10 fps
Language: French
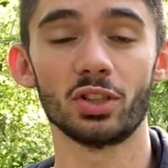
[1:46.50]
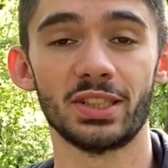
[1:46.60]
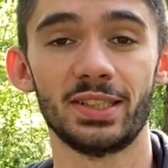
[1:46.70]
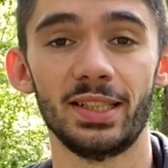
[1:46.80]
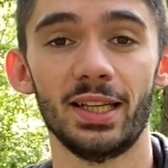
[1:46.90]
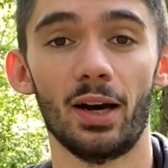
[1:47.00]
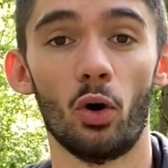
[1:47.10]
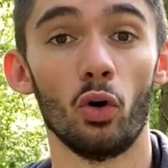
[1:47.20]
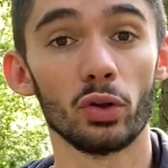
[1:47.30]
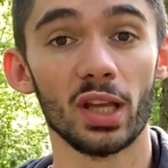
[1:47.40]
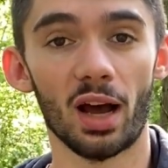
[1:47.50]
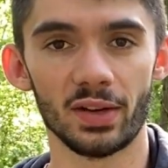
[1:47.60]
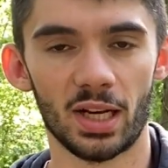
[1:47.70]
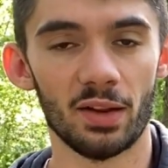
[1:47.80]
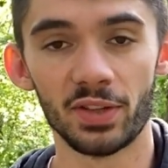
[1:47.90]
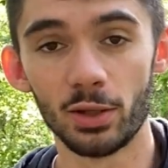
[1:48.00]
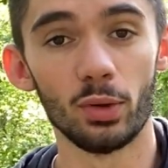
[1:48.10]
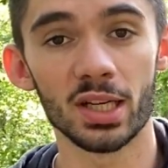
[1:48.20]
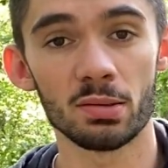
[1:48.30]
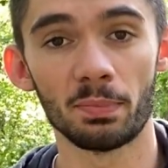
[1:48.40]
j'étais en retard avec la vidéo de
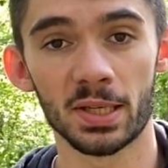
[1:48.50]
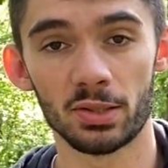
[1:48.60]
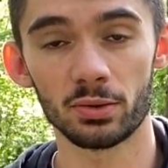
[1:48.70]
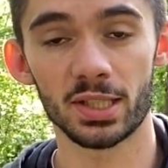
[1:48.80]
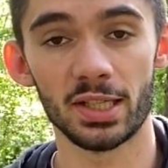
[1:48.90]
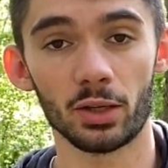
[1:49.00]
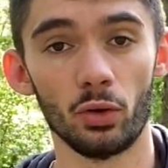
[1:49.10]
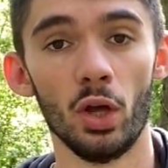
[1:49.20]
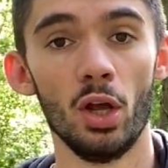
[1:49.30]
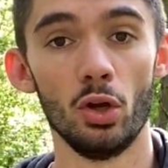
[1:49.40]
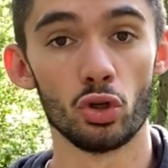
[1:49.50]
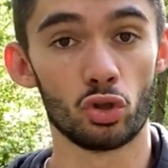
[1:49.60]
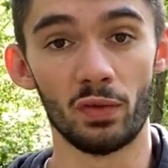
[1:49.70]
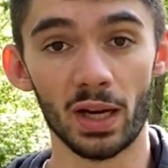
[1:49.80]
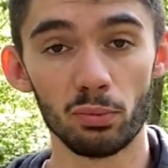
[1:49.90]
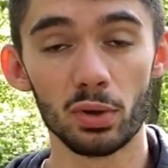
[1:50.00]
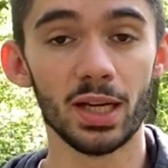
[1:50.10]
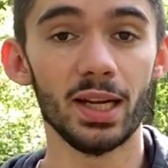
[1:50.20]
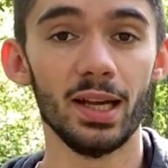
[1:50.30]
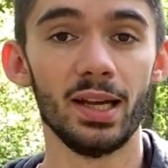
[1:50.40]
la semaine précédente. C'est-à-dire que je devais la
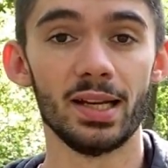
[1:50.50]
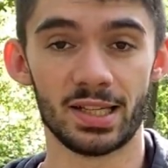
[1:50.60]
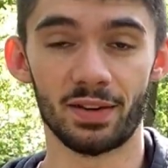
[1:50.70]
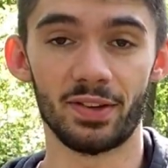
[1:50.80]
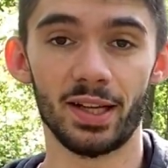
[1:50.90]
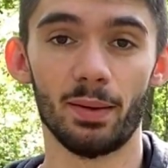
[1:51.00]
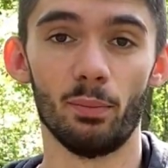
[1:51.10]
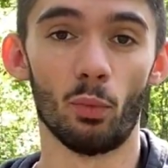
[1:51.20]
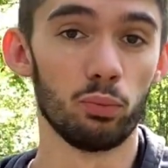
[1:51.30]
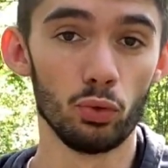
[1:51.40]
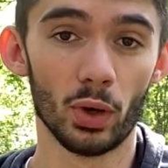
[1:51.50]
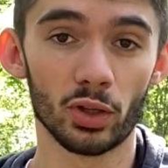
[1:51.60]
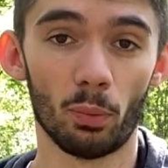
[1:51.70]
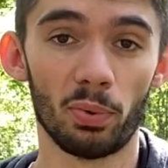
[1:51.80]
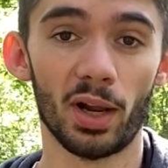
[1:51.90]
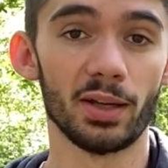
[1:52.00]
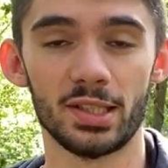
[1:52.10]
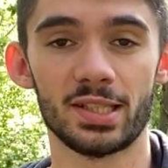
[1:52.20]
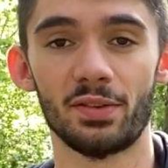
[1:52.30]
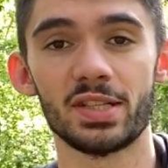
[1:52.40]
boucler. J'avais mon boulot à temps plein avec
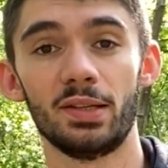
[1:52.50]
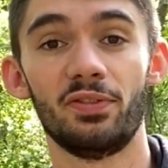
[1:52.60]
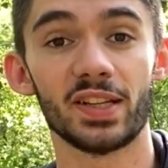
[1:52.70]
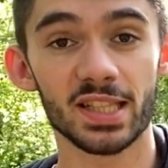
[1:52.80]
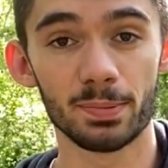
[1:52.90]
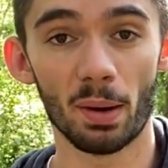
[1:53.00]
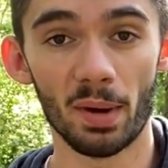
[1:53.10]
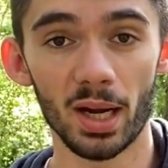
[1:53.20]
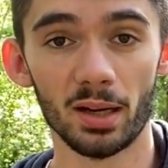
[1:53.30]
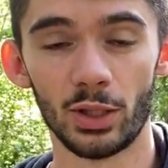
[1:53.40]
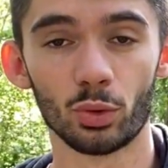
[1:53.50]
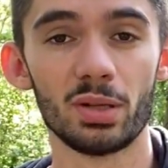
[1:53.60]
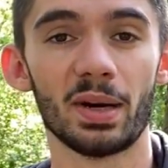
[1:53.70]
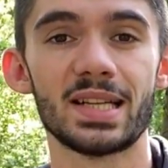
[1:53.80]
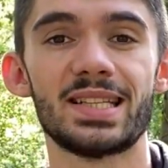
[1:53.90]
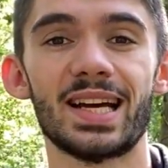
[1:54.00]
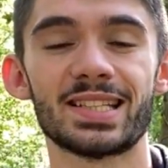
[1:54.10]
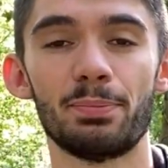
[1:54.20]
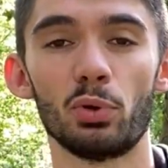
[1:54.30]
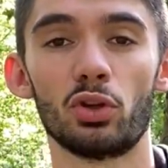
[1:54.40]
des services qui me fatiguent pas mal. Et donc, il me restait
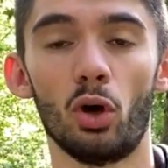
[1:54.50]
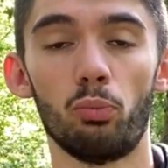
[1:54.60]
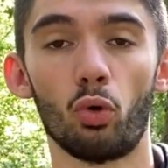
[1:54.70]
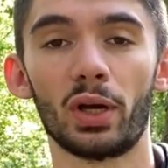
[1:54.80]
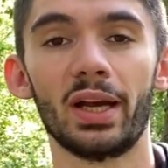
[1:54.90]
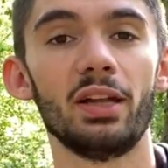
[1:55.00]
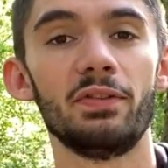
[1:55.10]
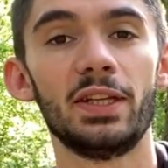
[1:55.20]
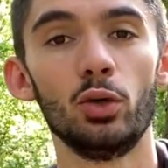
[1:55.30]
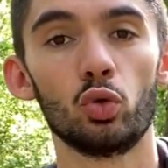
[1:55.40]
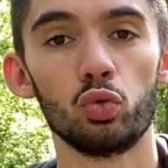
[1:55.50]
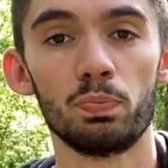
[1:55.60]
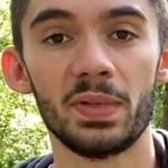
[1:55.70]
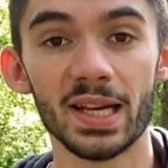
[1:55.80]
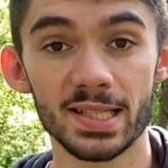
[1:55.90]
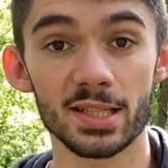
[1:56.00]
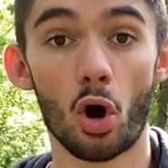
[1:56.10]
assez peu de temps pour créer une vidéo de toute pièce.